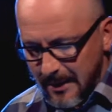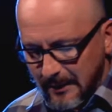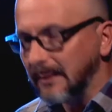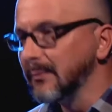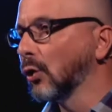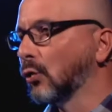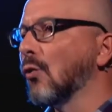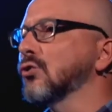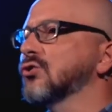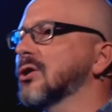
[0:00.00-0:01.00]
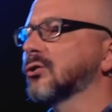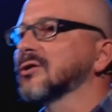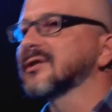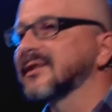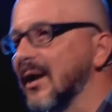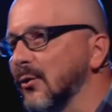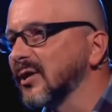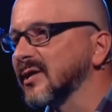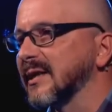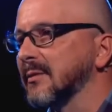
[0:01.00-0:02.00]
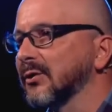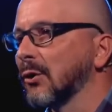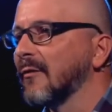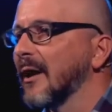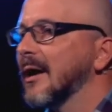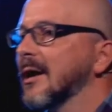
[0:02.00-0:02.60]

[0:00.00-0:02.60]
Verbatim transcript: tym głośniej to starotestamentowe